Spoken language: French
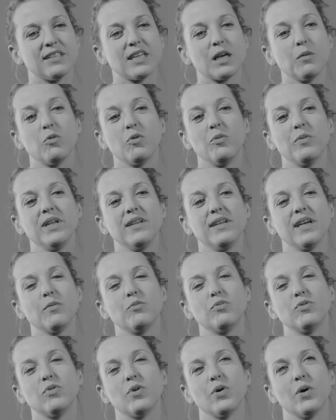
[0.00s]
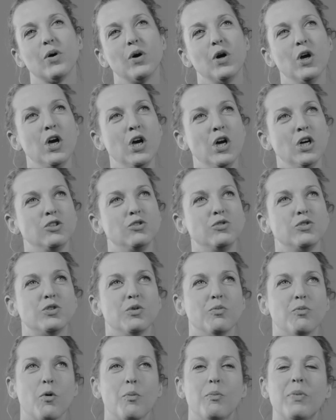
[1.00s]
un très bon média pour euh,
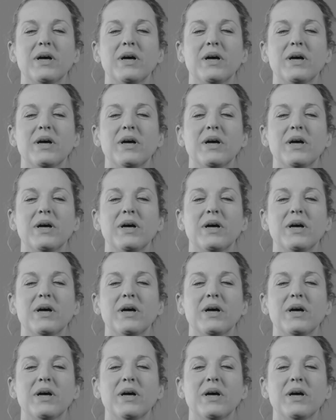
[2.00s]
justement